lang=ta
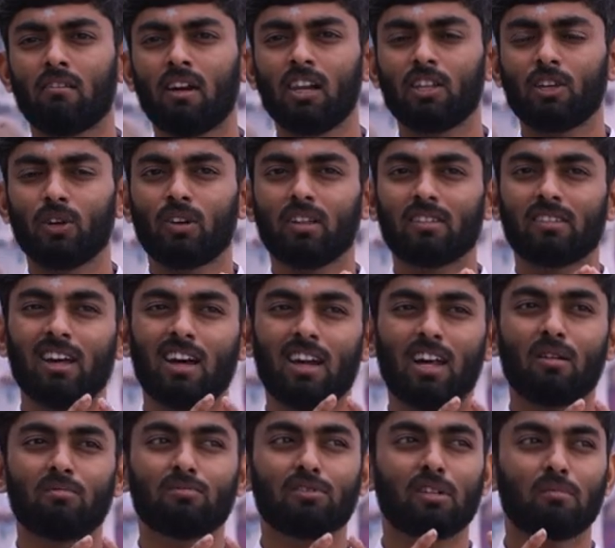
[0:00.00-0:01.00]
வாழ்க்கையோட
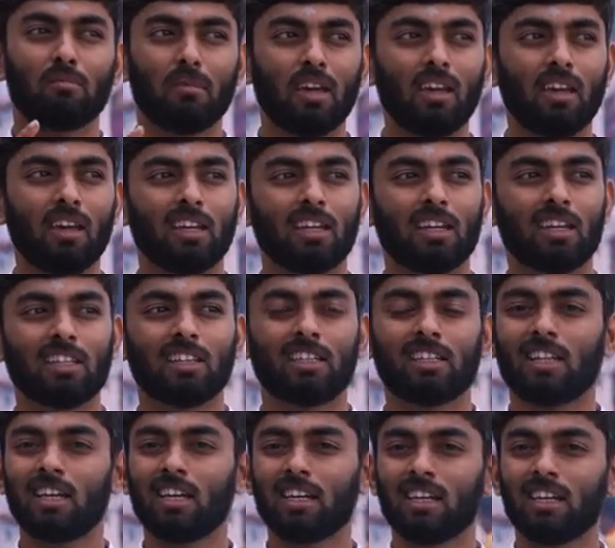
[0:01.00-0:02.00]
சாராம்சமே
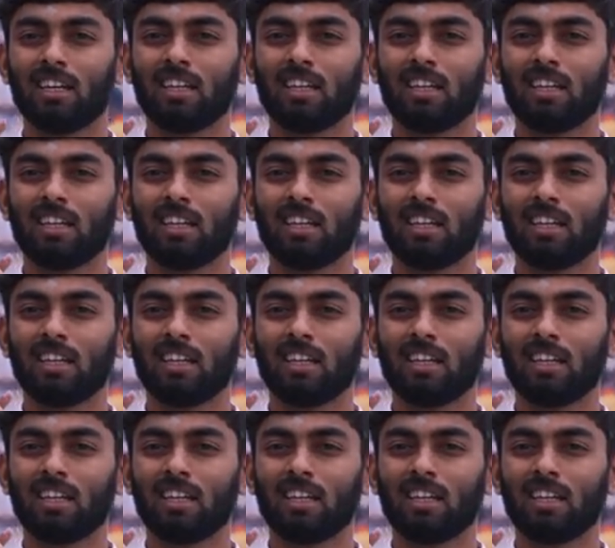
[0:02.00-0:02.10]
கிட்டத்தட்ட